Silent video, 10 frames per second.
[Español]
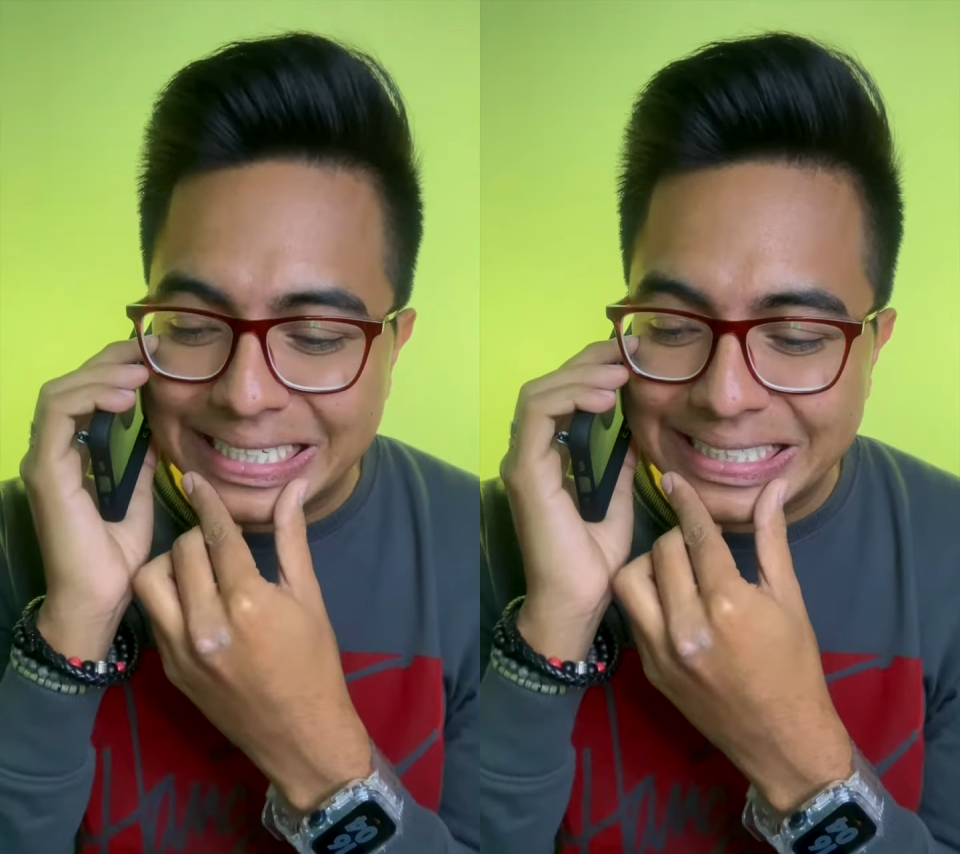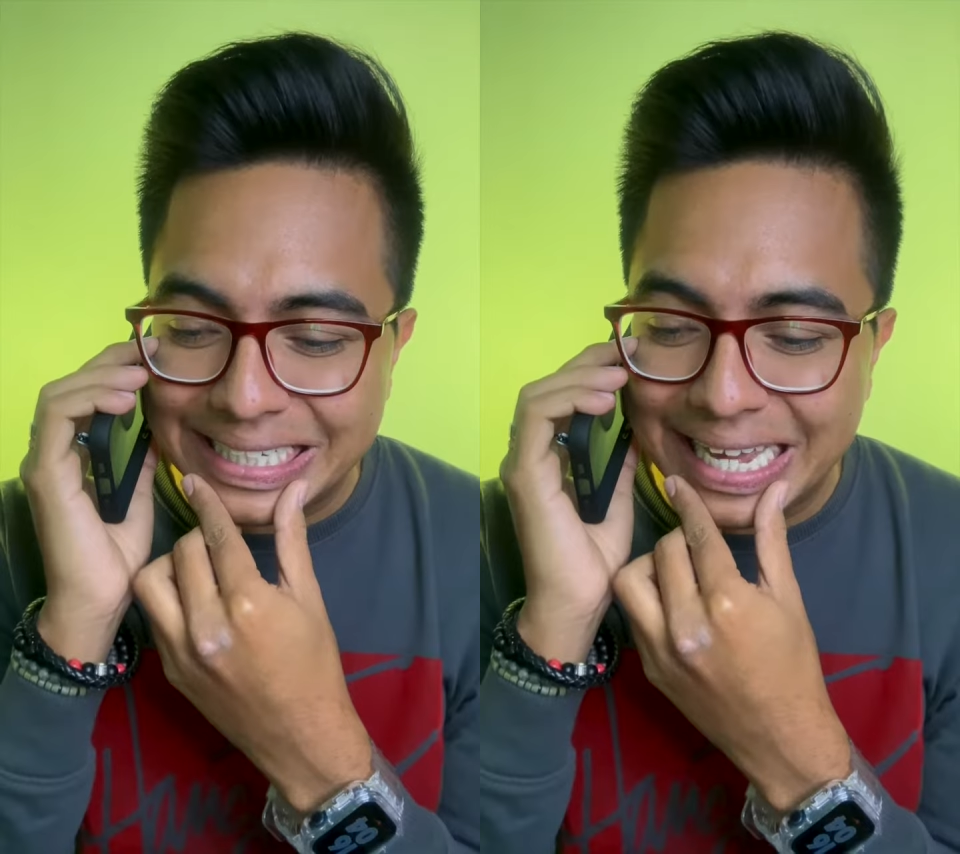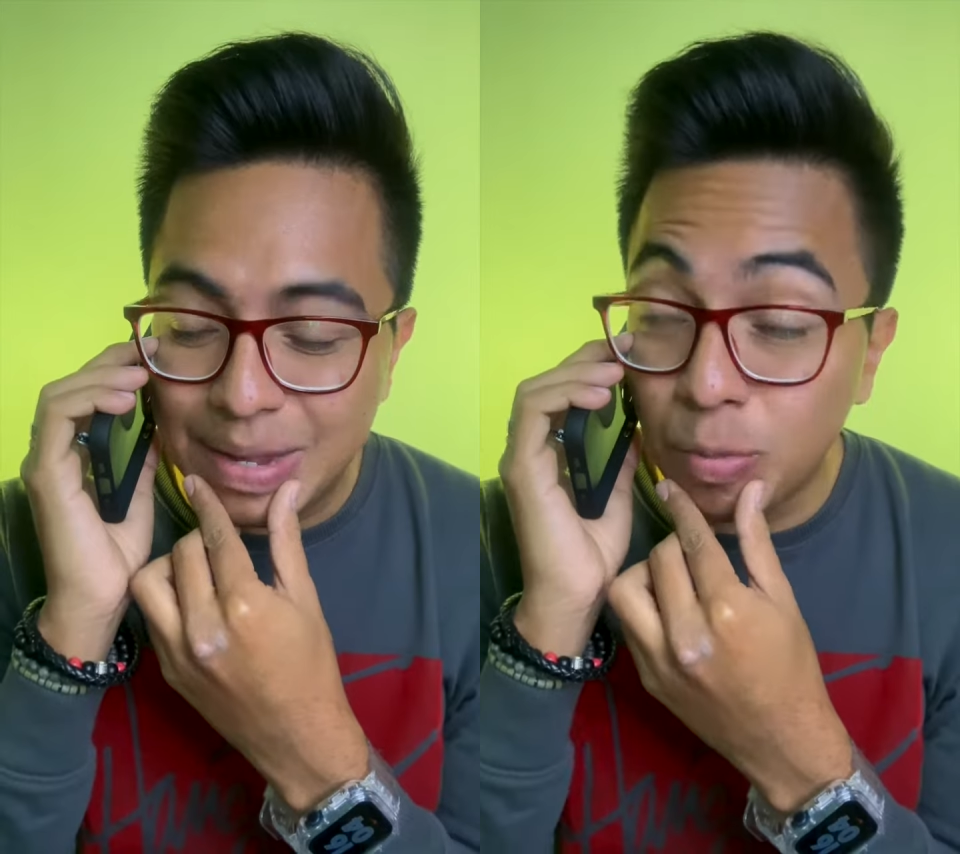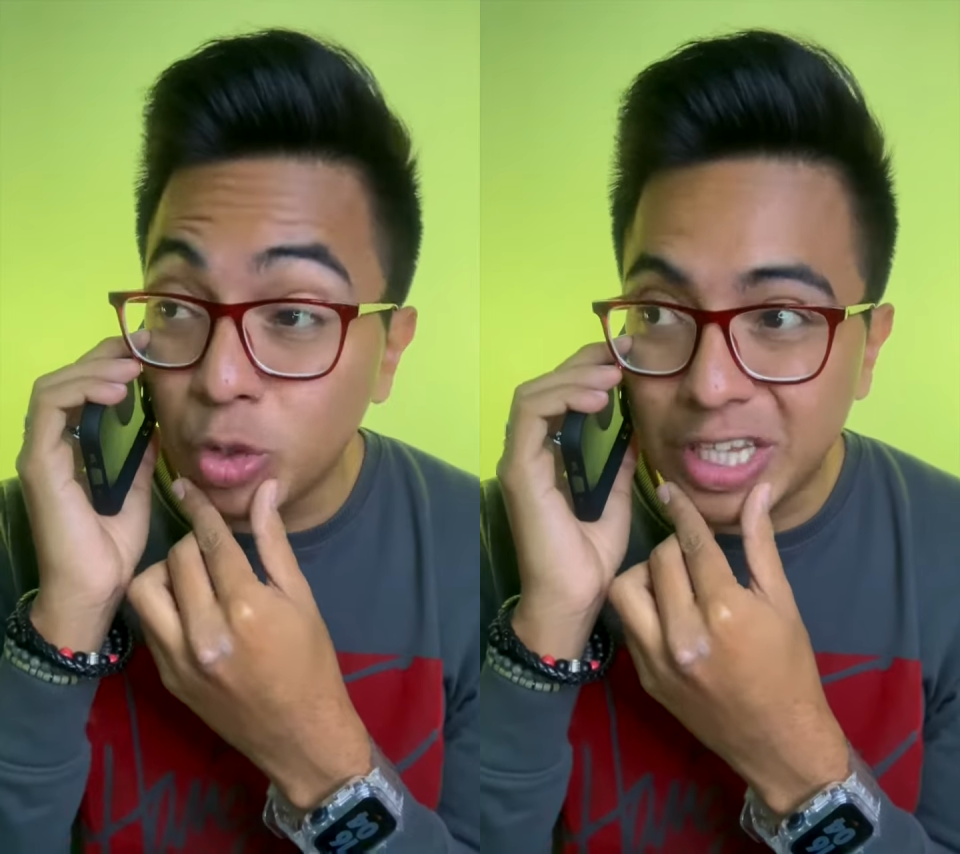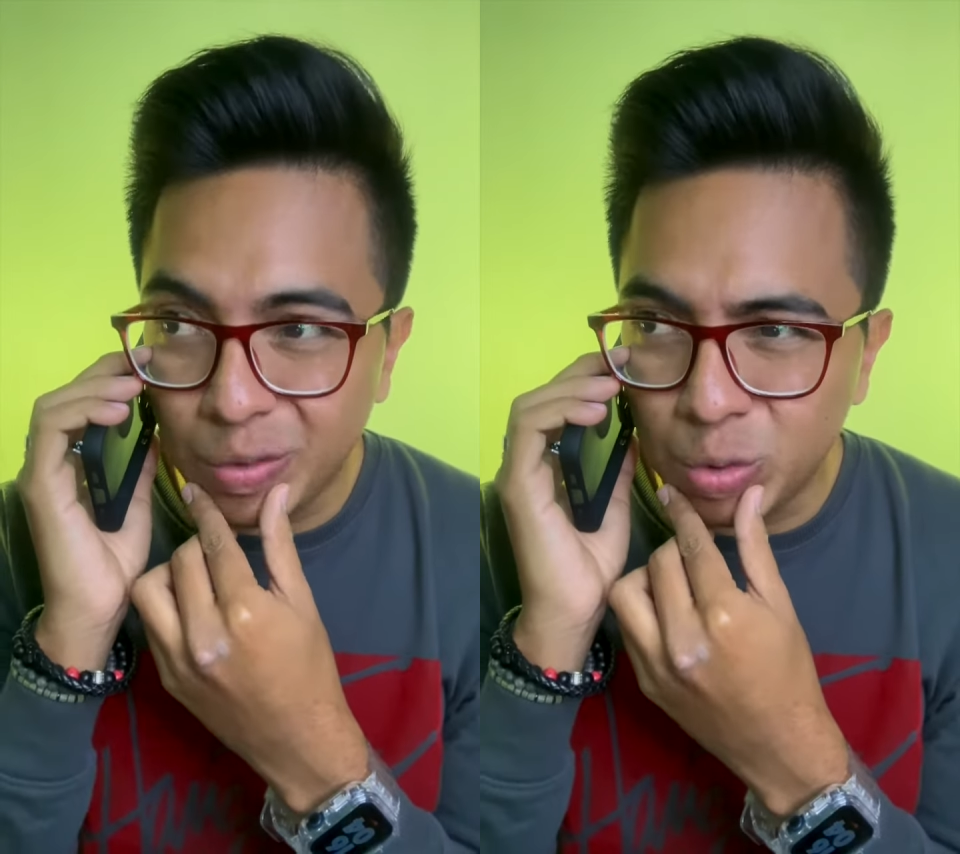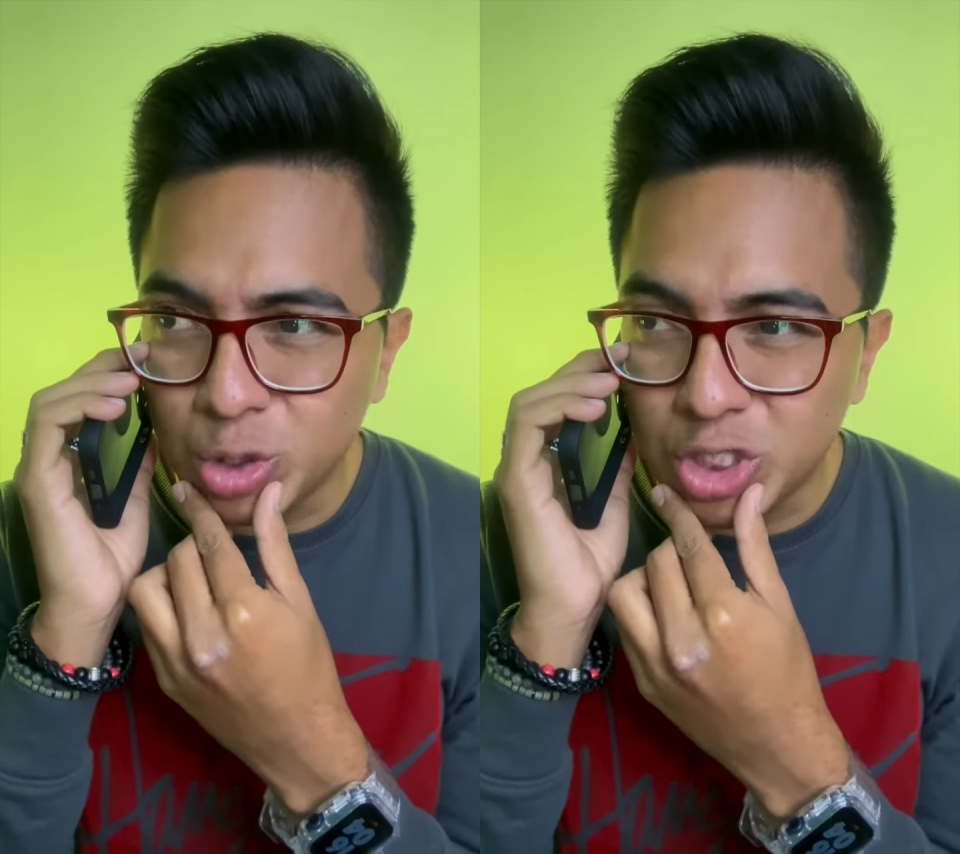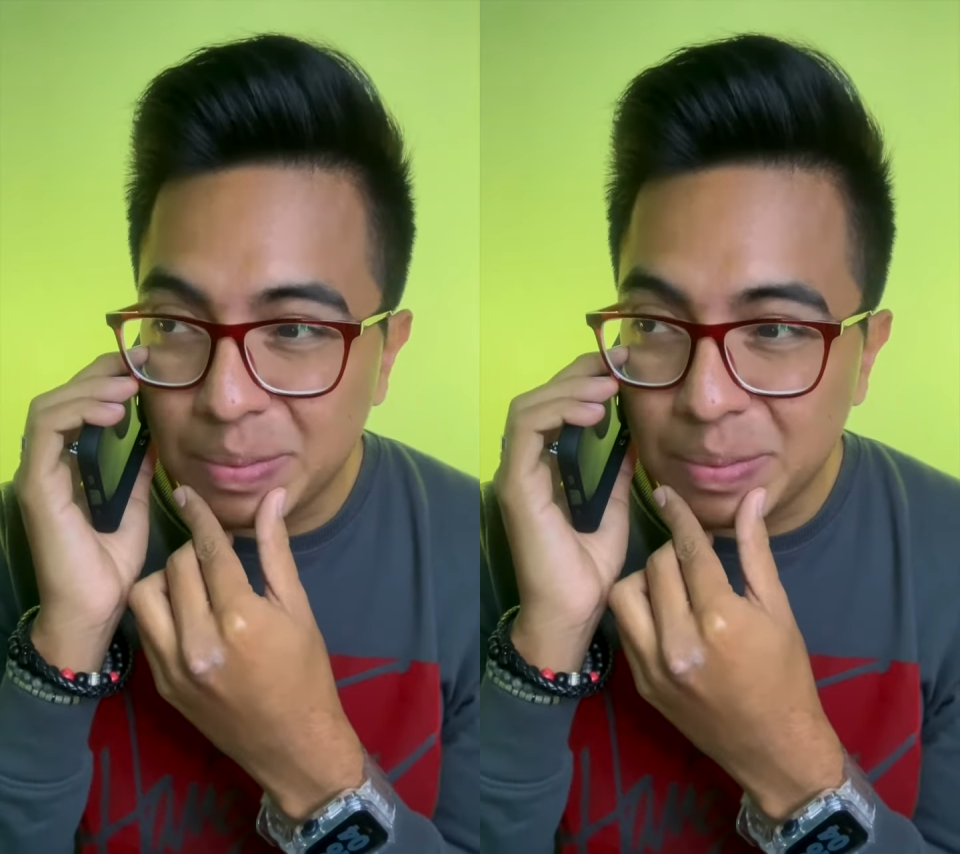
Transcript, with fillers: sí hay motivos